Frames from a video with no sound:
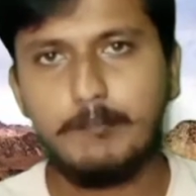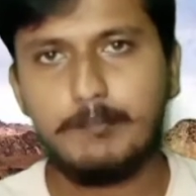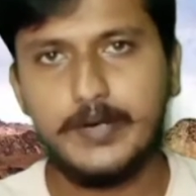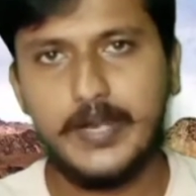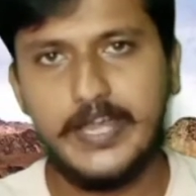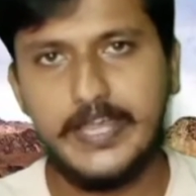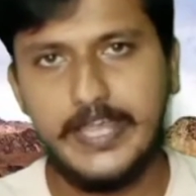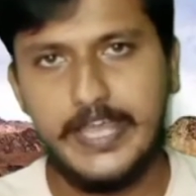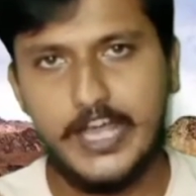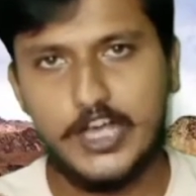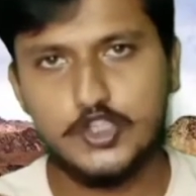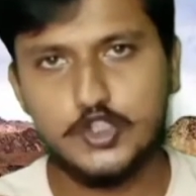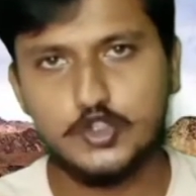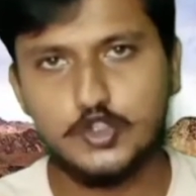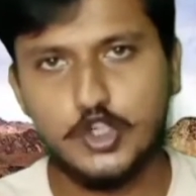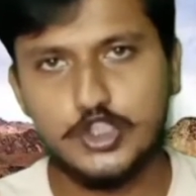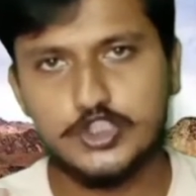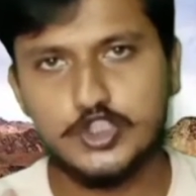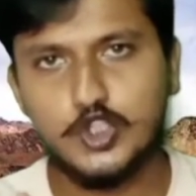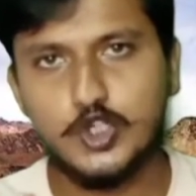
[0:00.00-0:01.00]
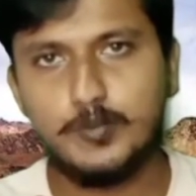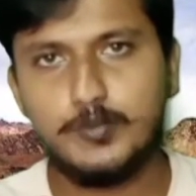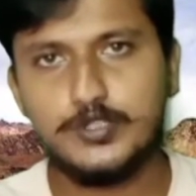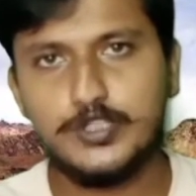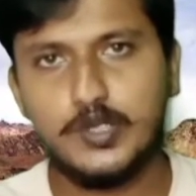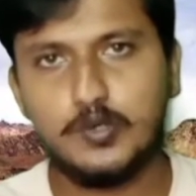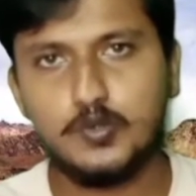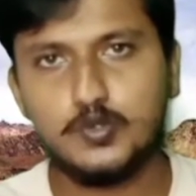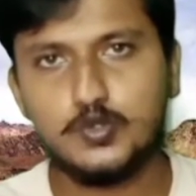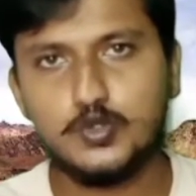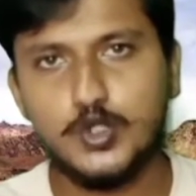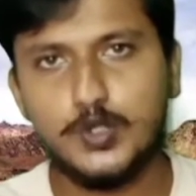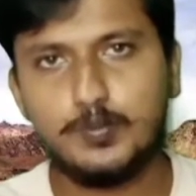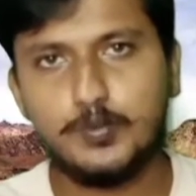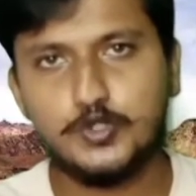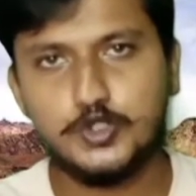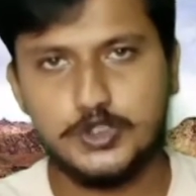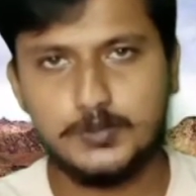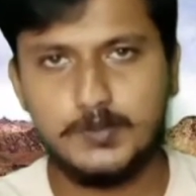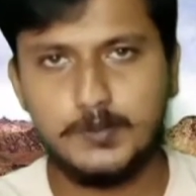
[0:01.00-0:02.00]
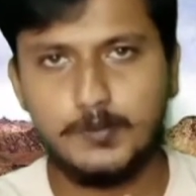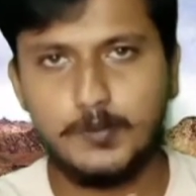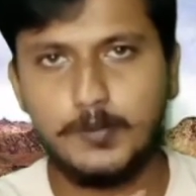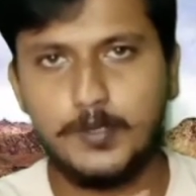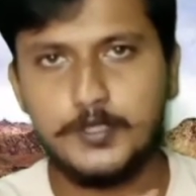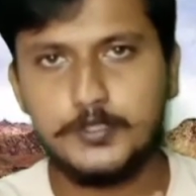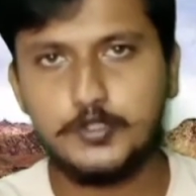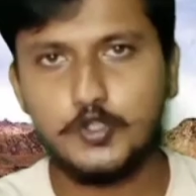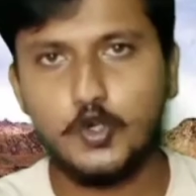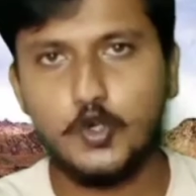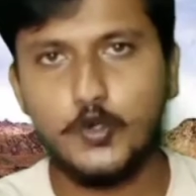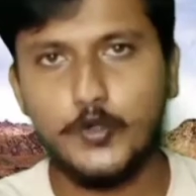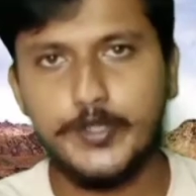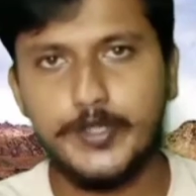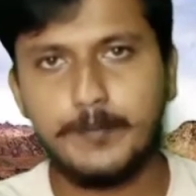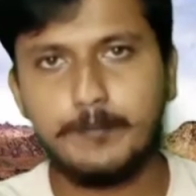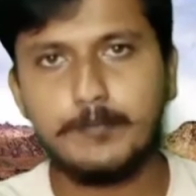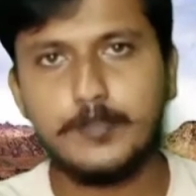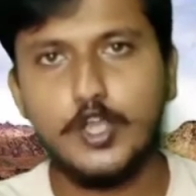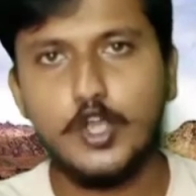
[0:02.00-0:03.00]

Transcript: প্রায় একশো দশ কিলোমিটার উত্তর পশ্চিমে প্রবাহিত হয়ে